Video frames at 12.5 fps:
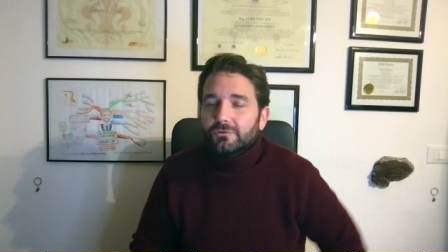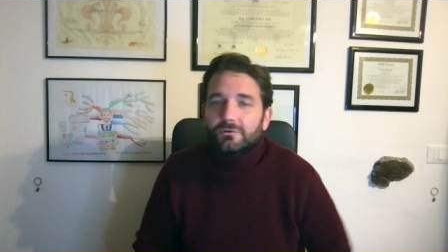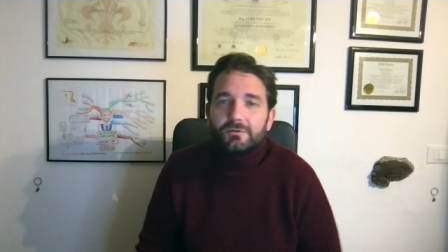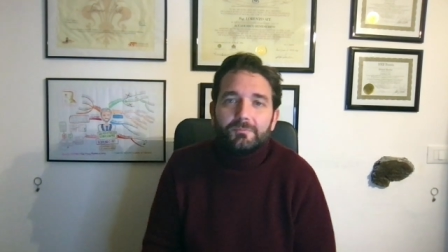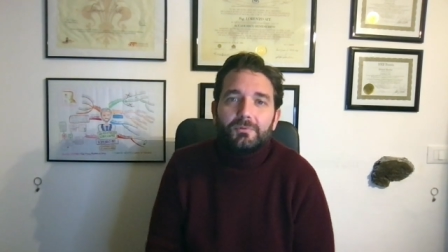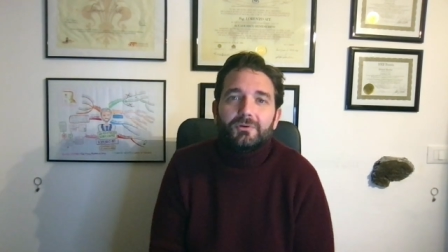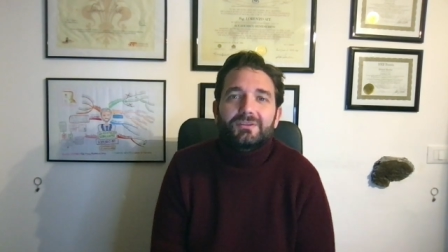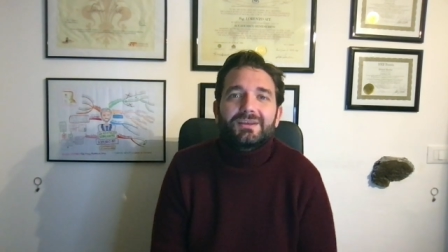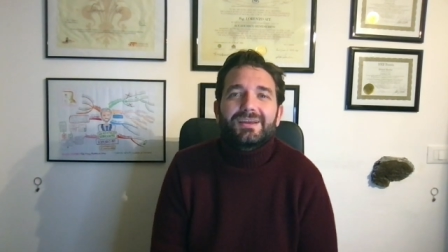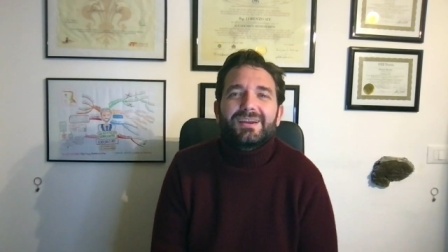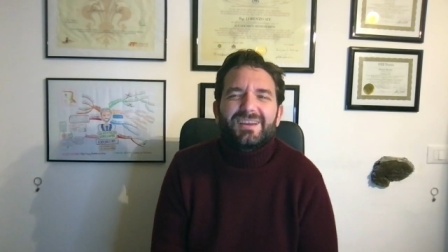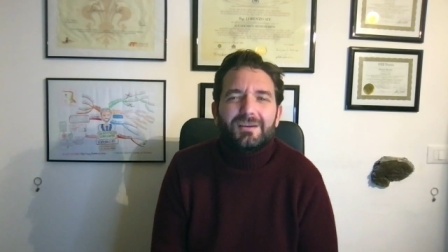non importa
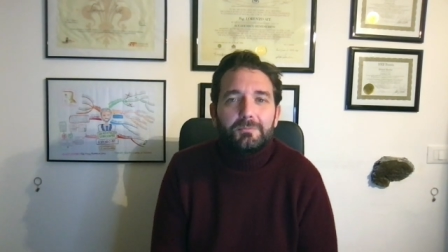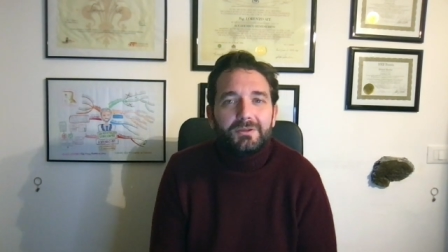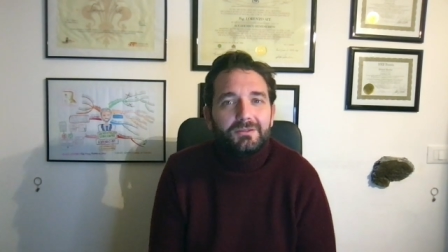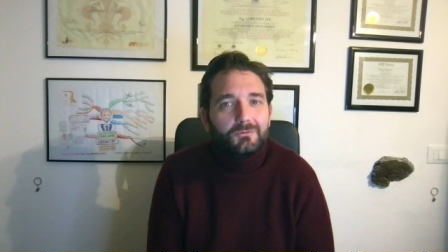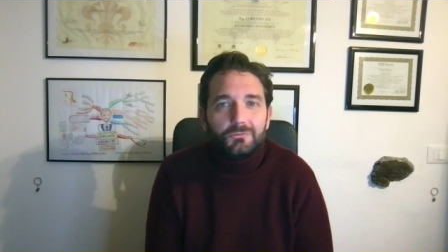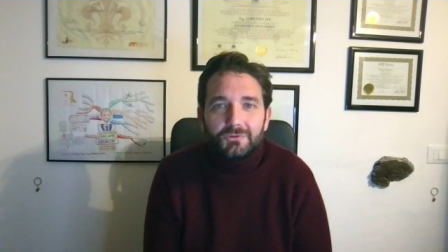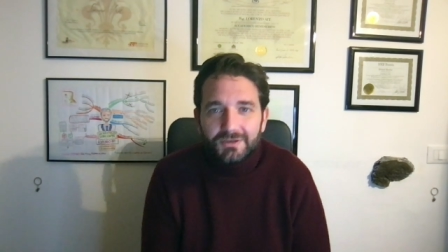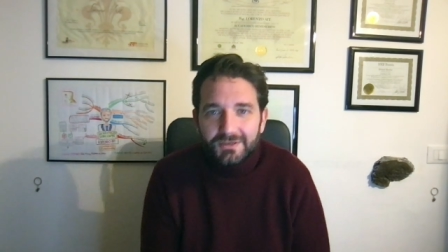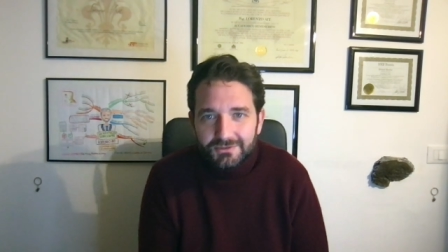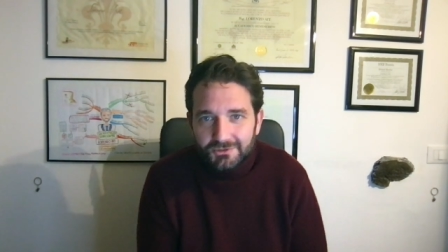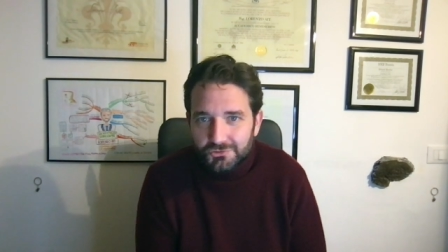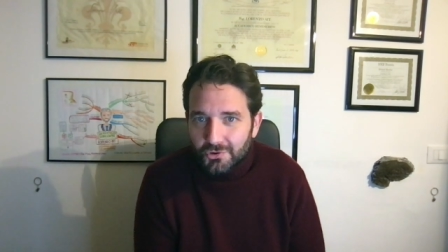che realtà realmente
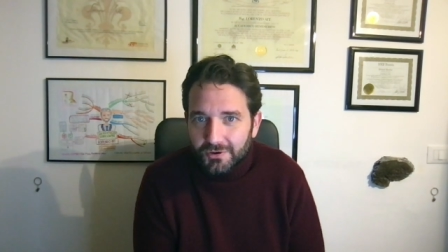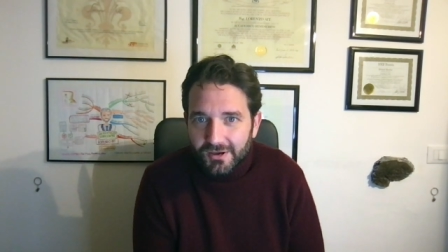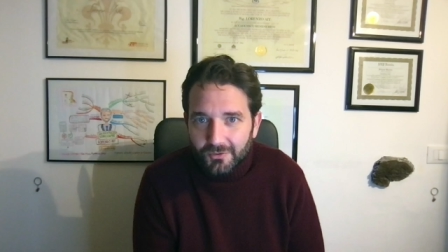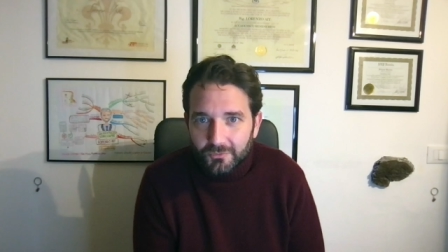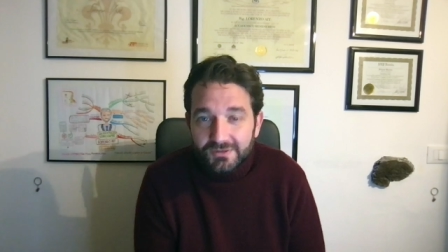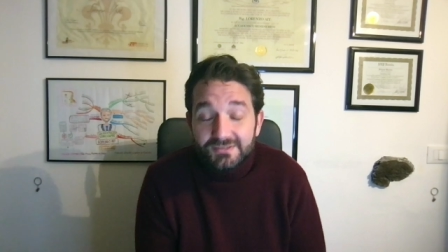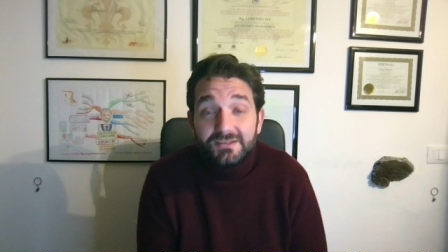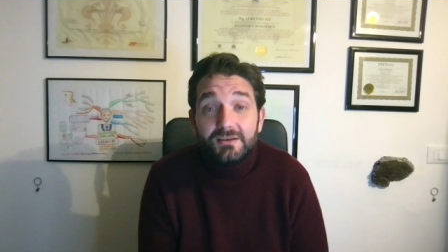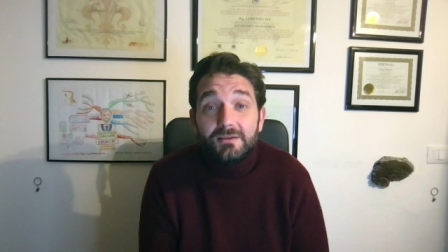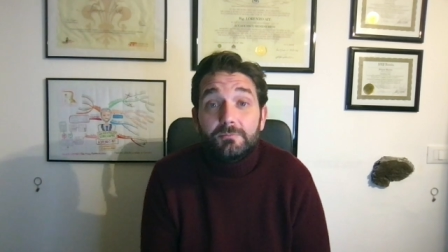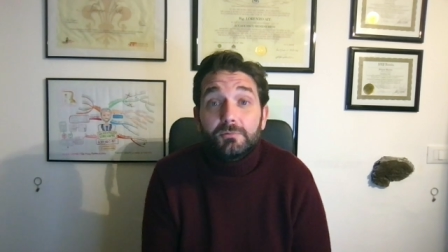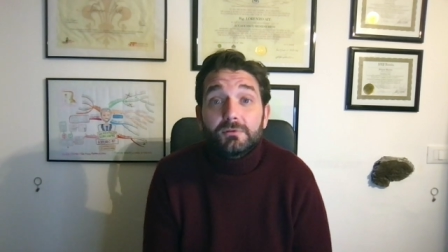utilizzi ciò che acquisti,
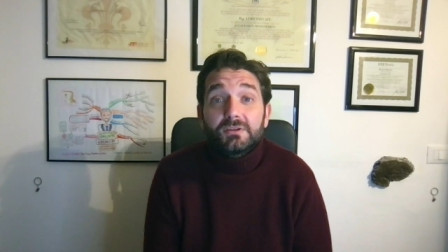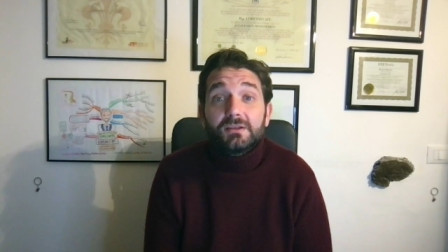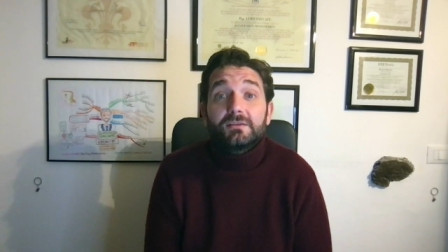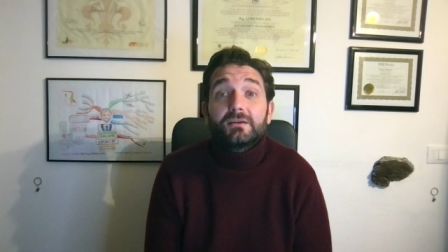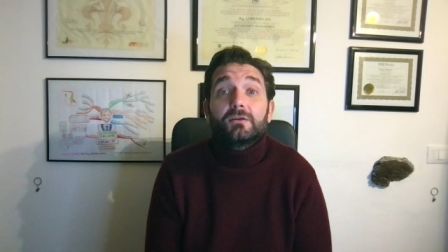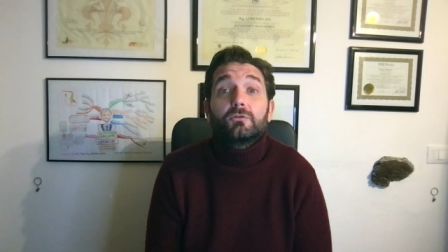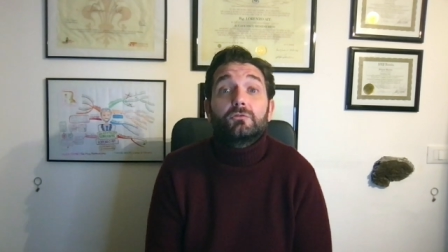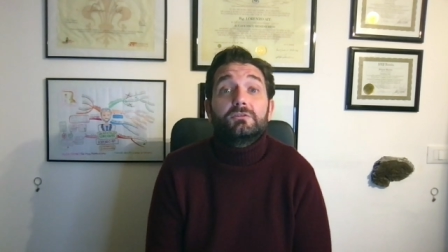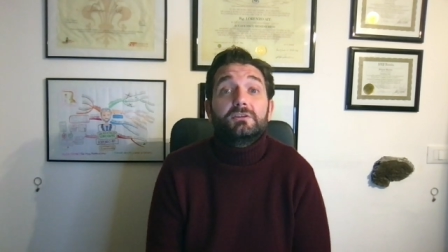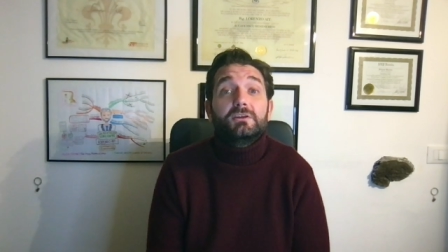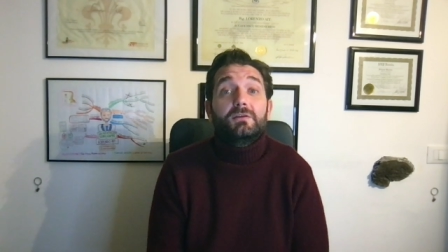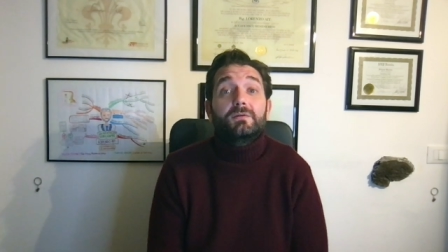l'importante è che
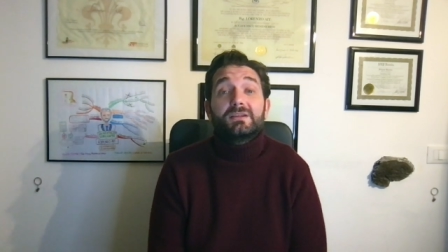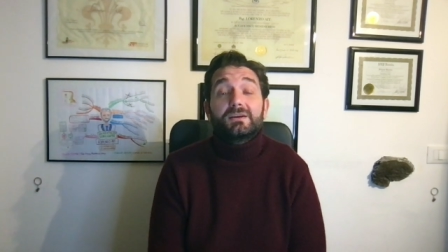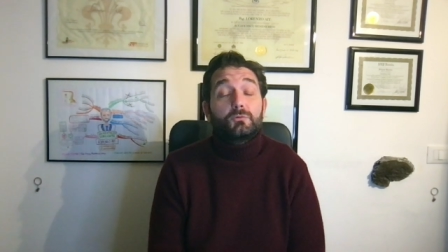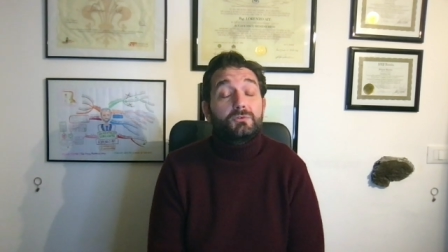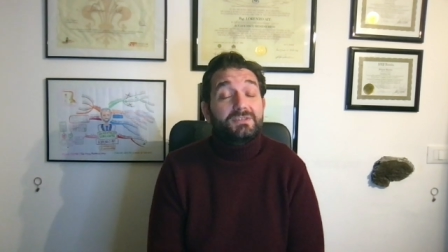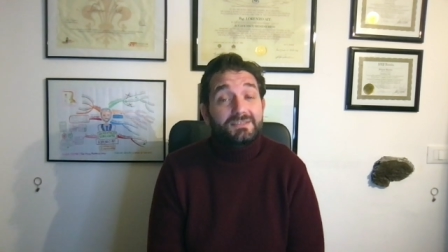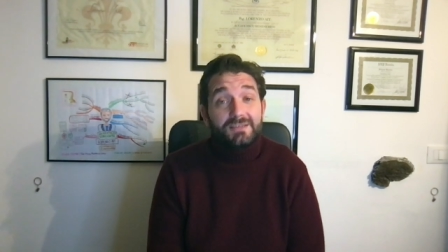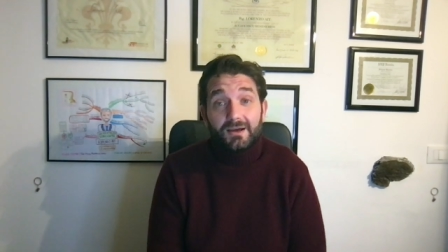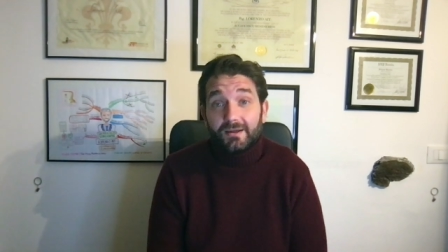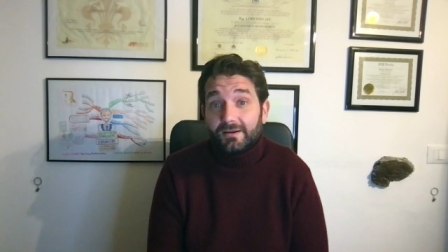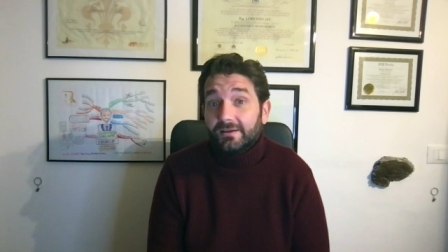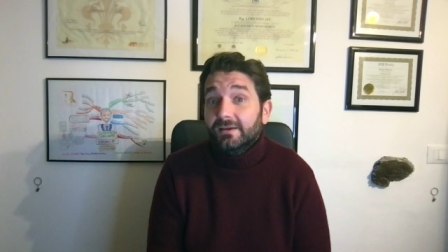continui ad
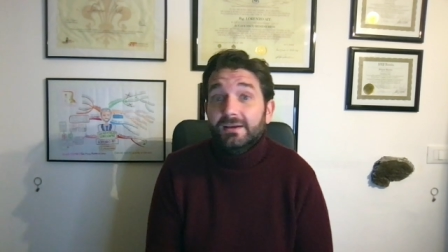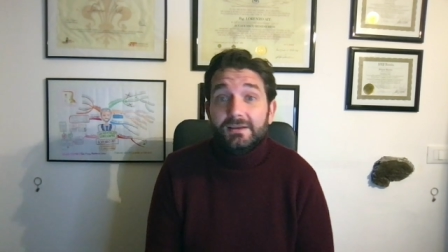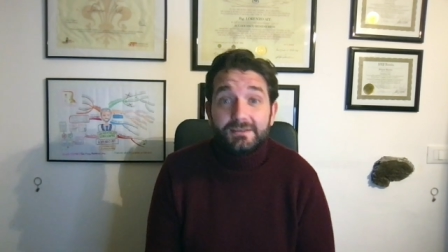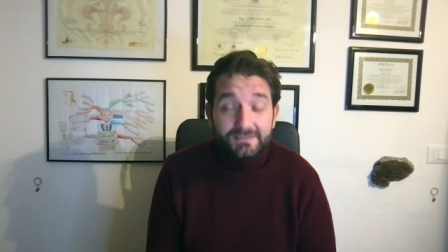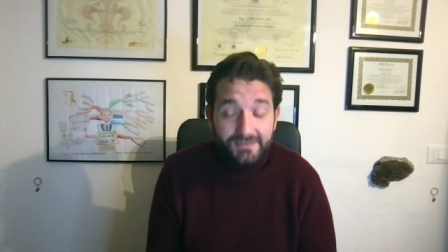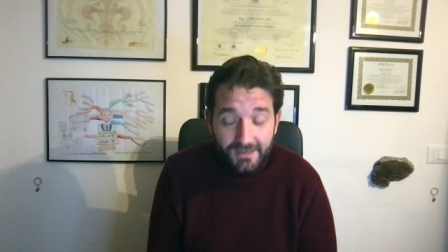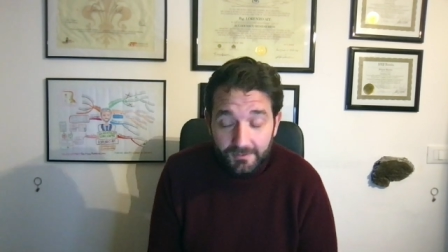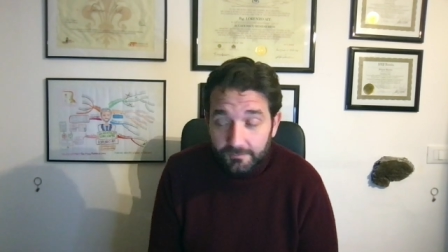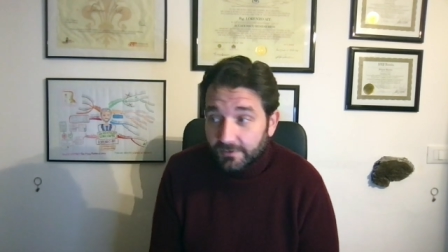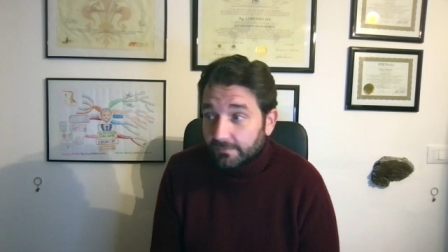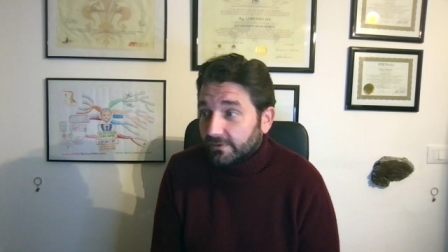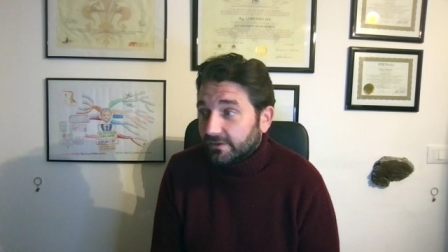acquistare
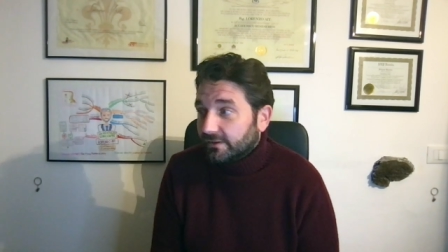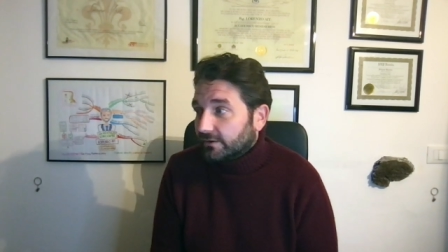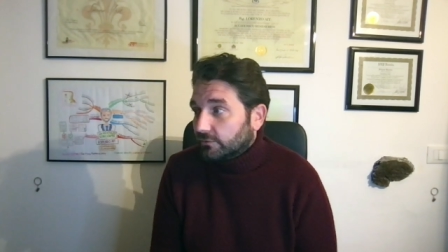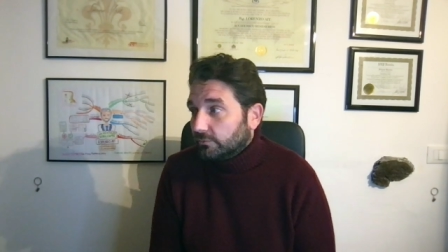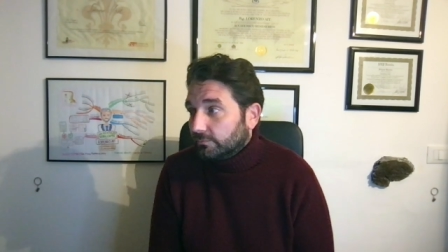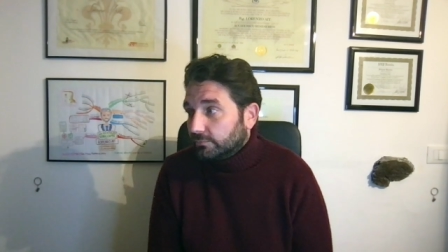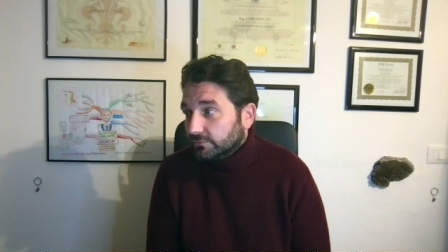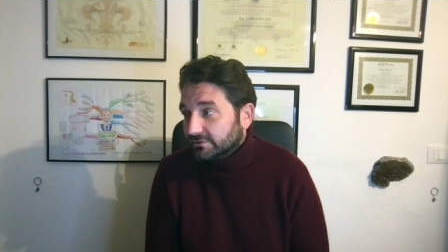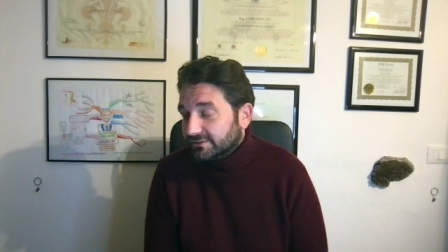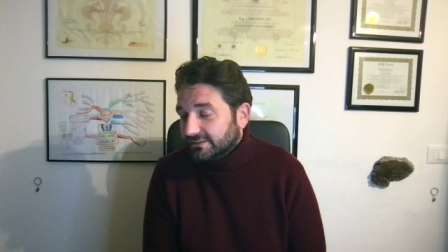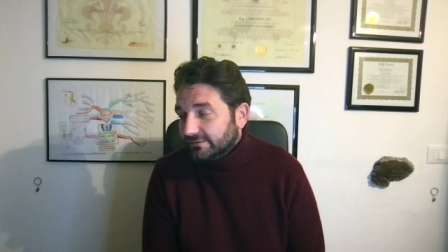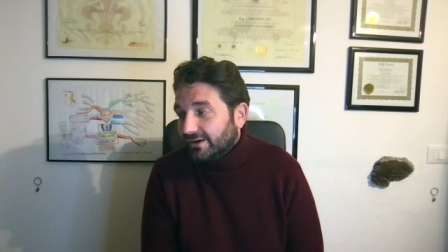sempre in maniera
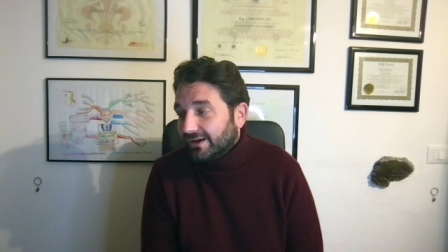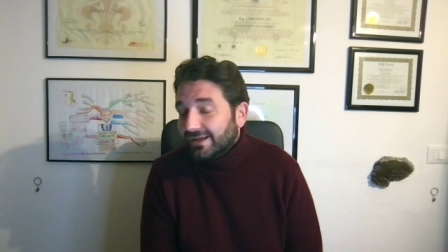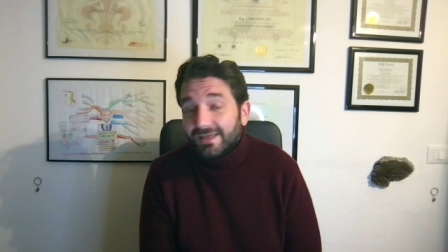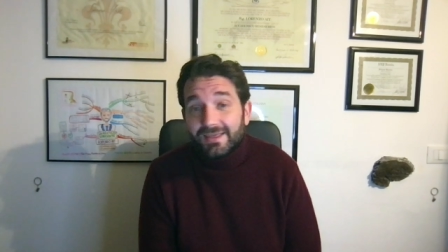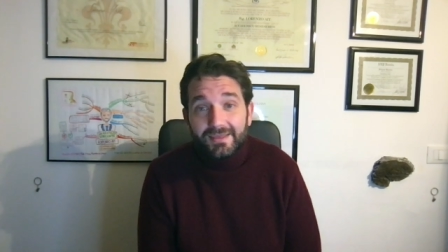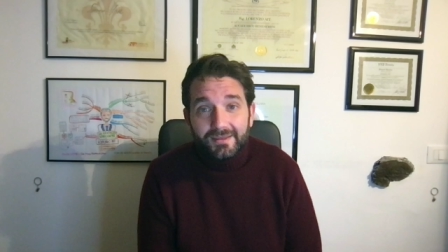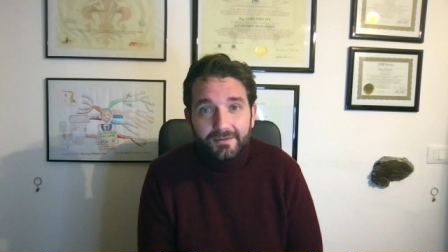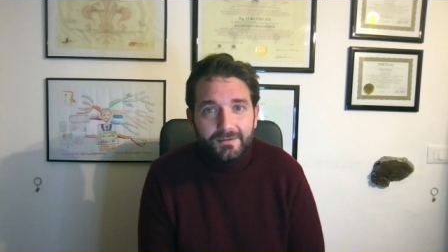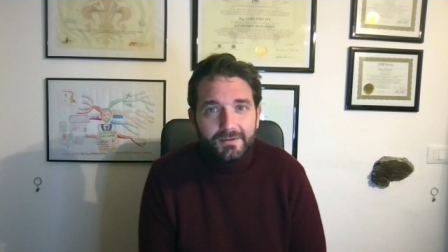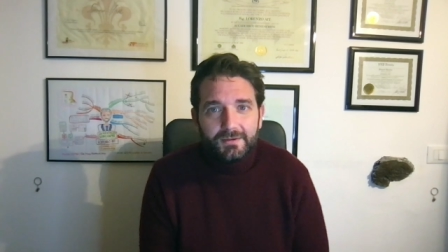compulsiva e